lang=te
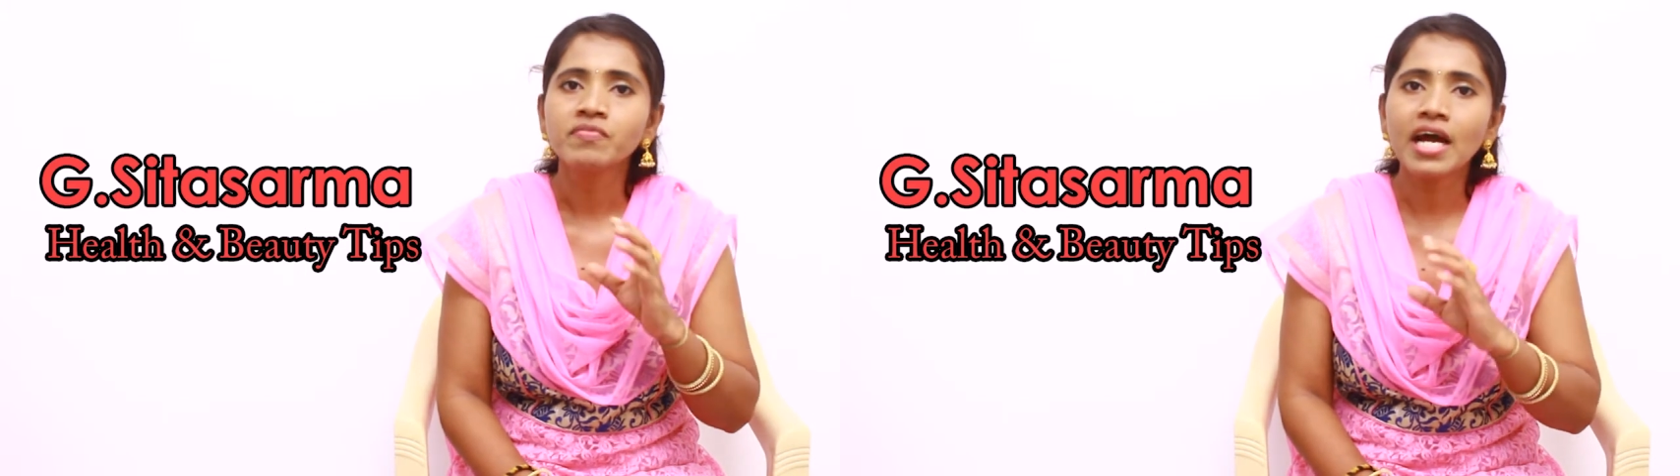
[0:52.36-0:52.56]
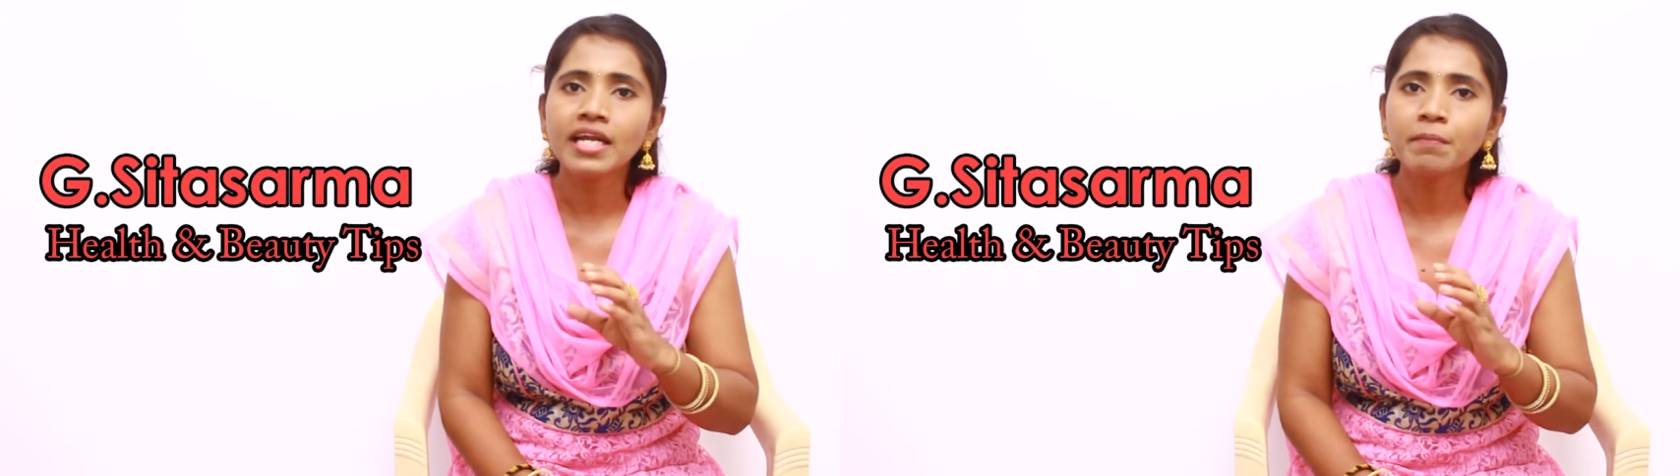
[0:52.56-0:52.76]

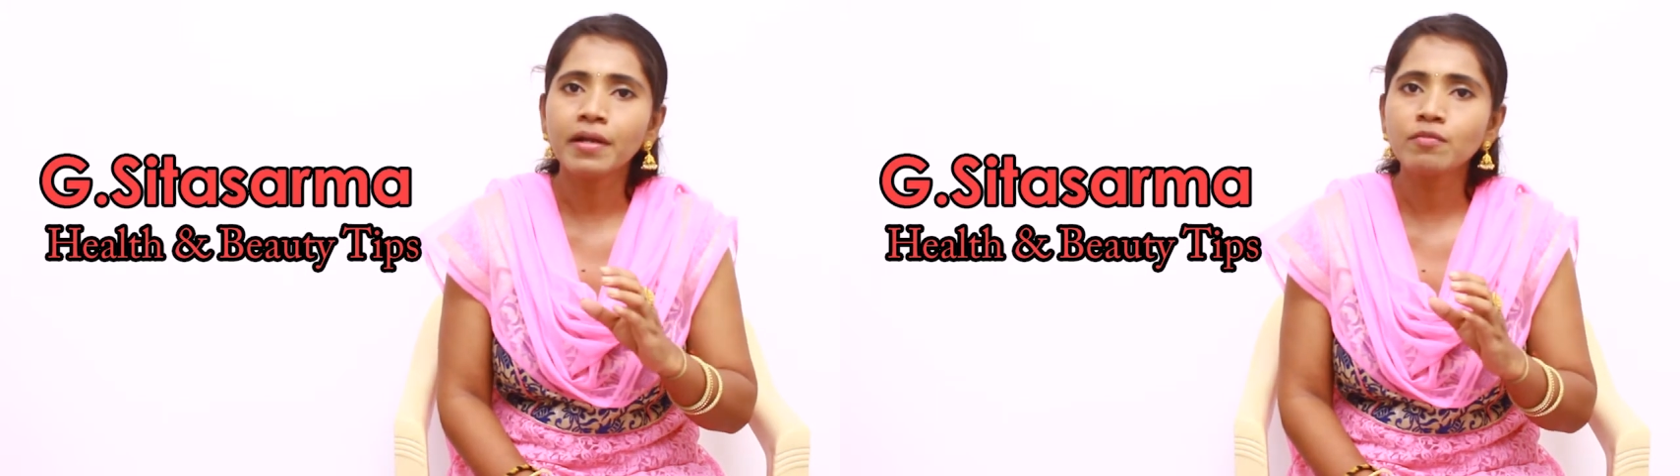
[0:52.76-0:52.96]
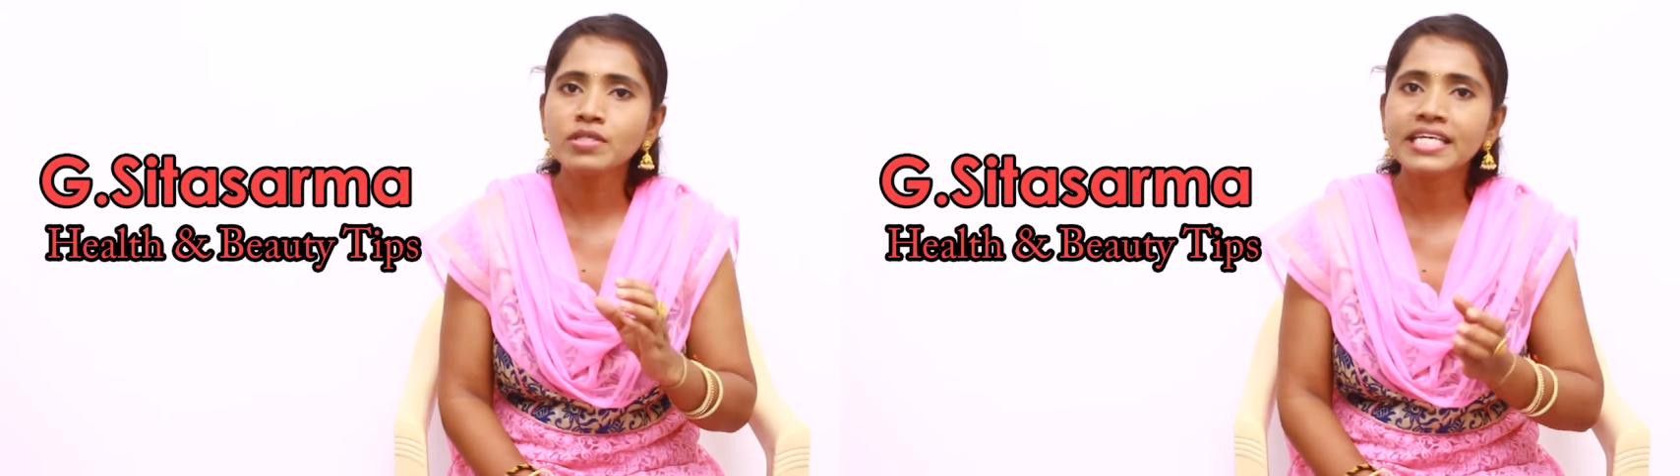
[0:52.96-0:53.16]
దాన్ని
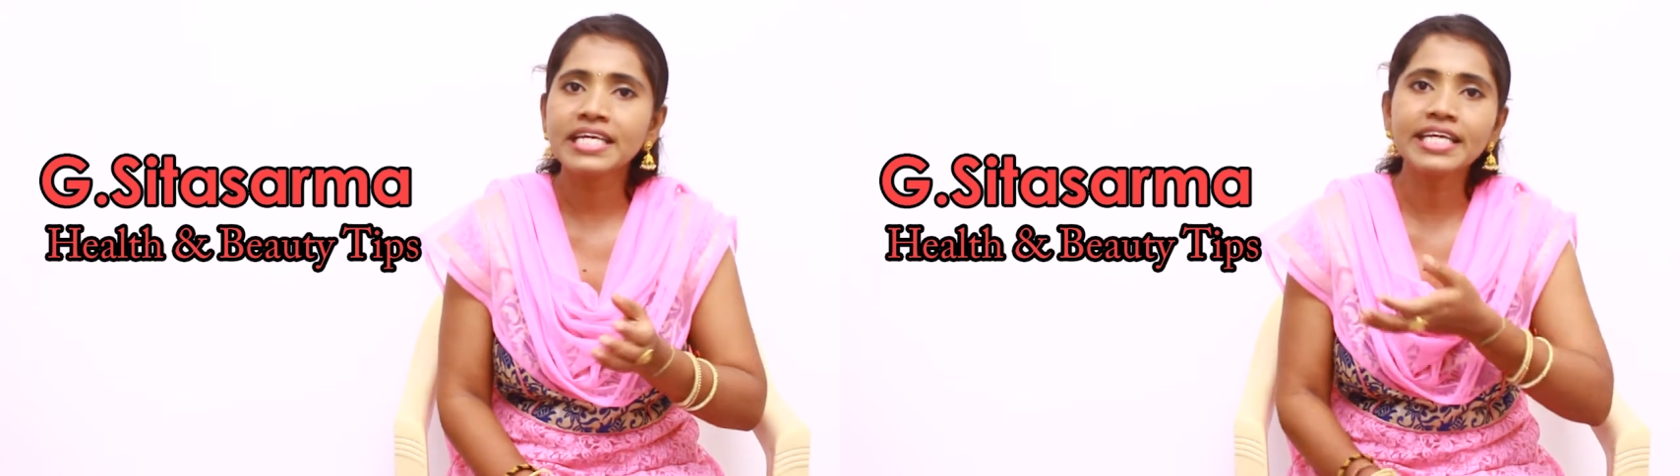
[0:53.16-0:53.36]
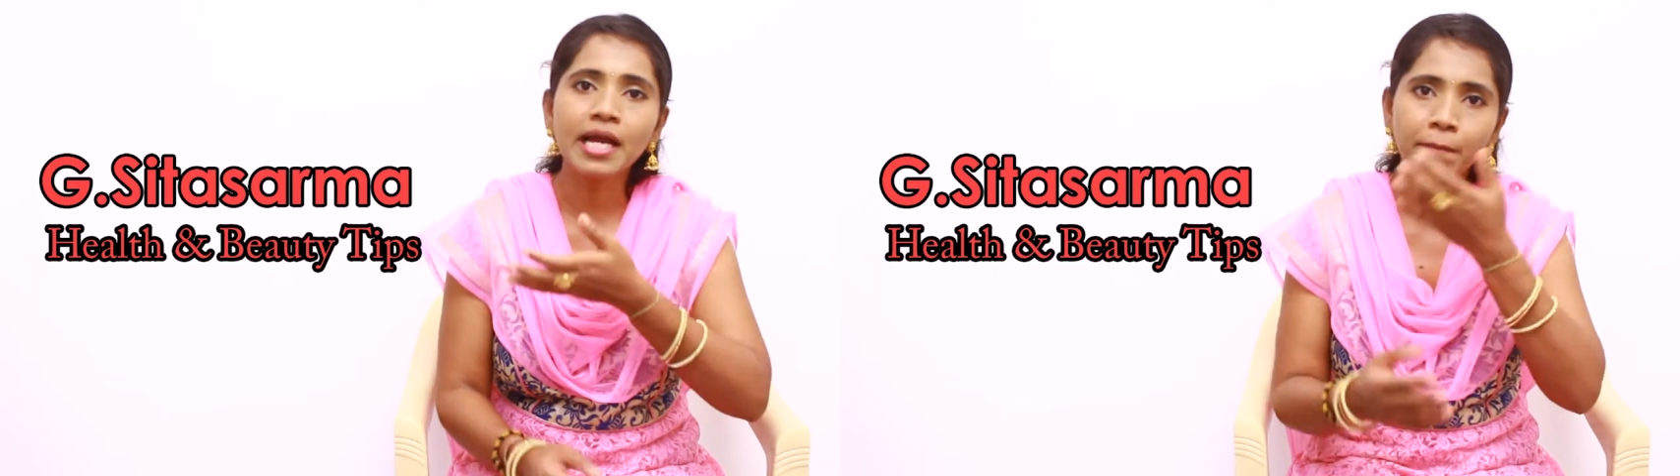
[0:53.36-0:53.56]
మనము
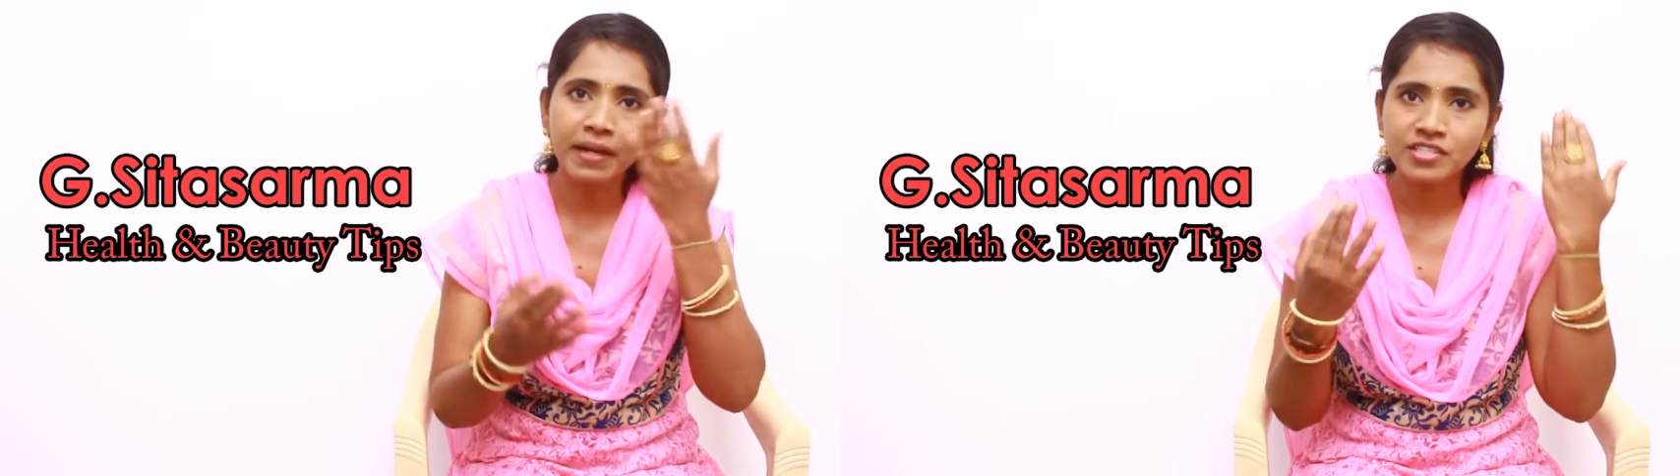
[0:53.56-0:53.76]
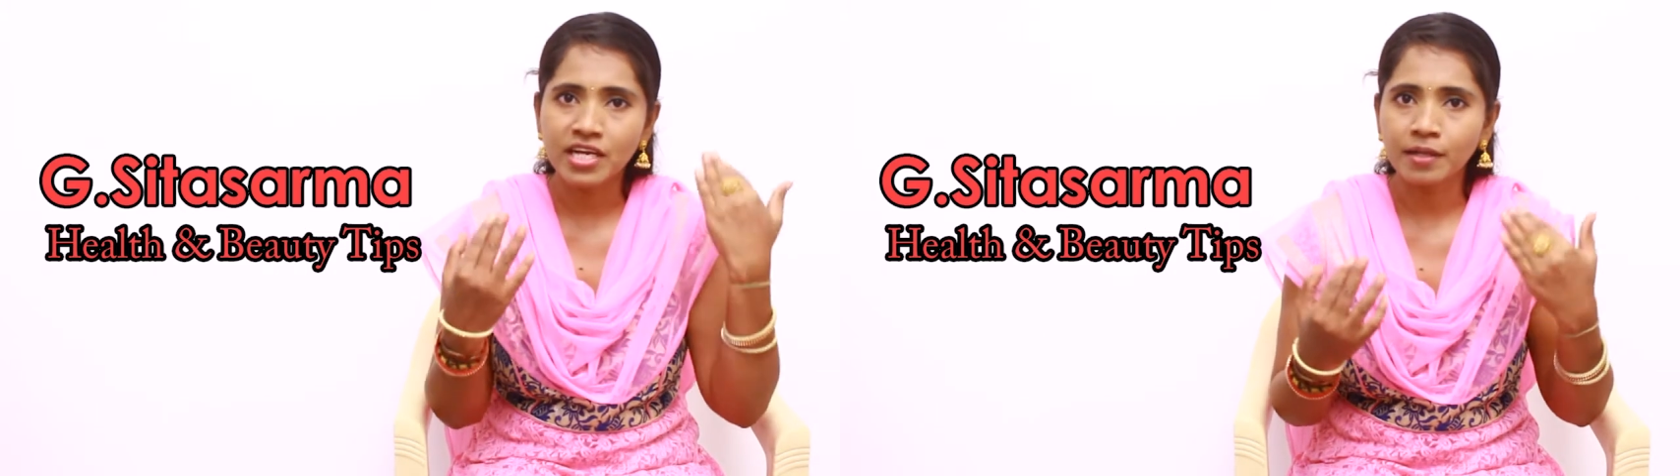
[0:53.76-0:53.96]
స్కిన్కి
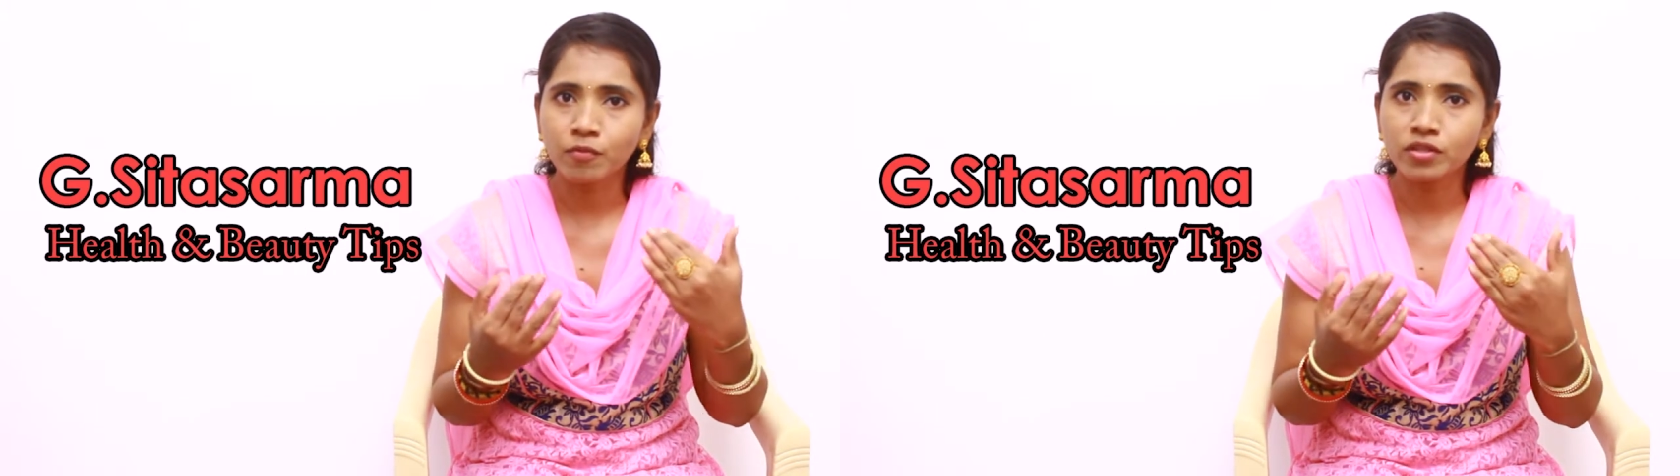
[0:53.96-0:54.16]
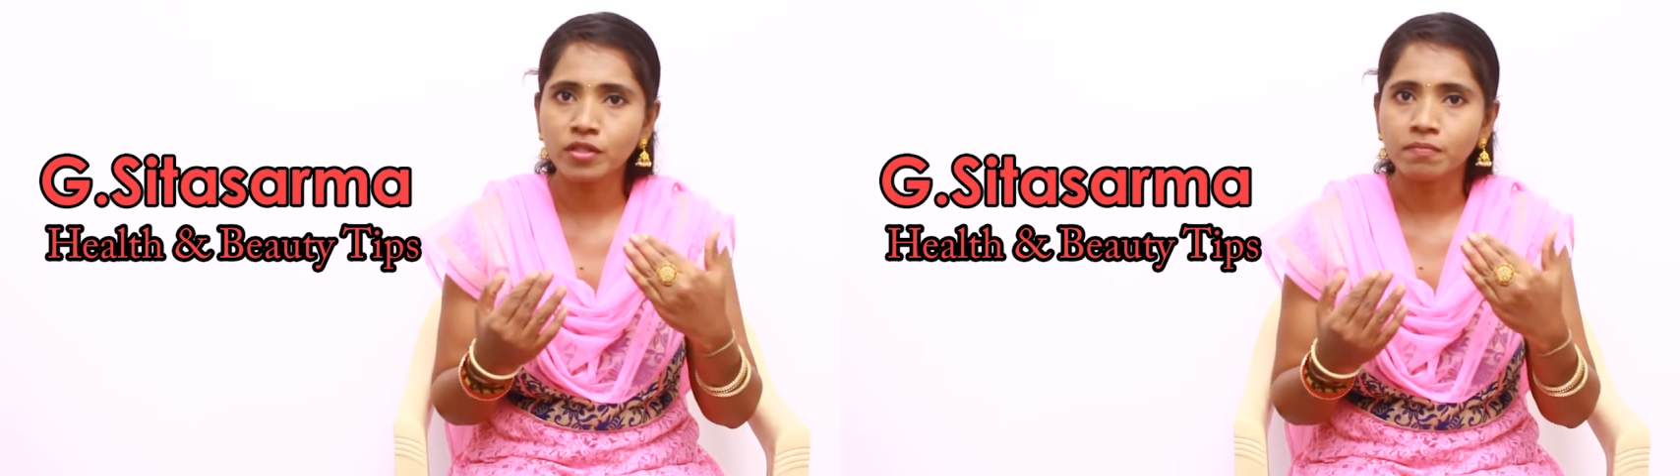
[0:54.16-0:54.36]
అప్లై చేయాలి
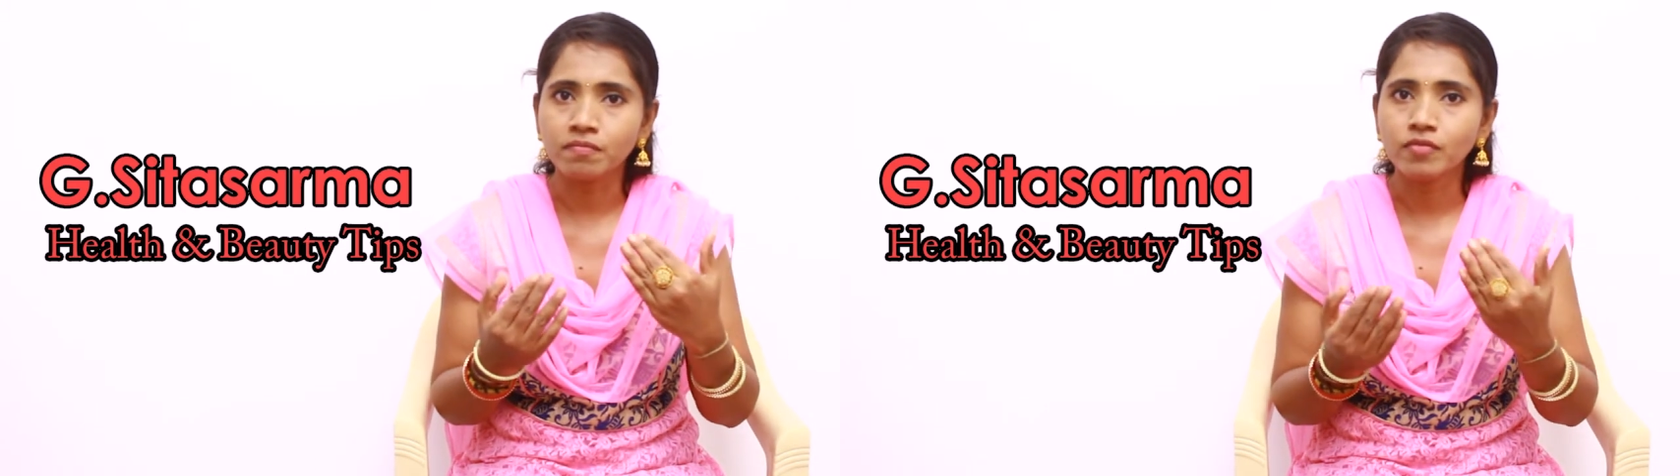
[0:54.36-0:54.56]
మొత్తం